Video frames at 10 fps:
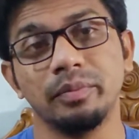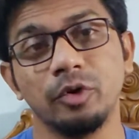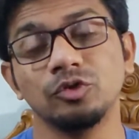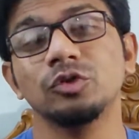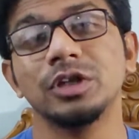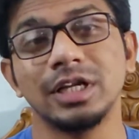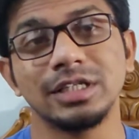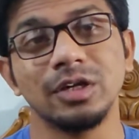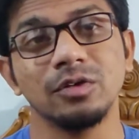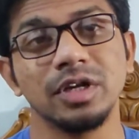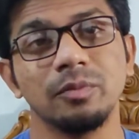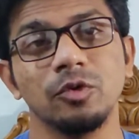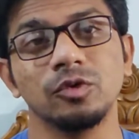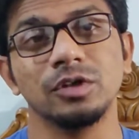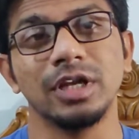প্রস্তুতিটা ছিল সেই
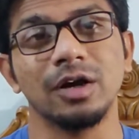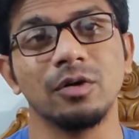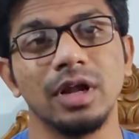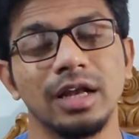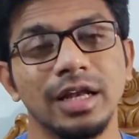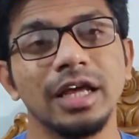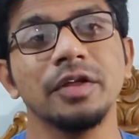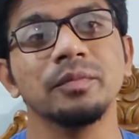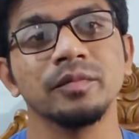প্রস্তুতিটা এখন আর নেই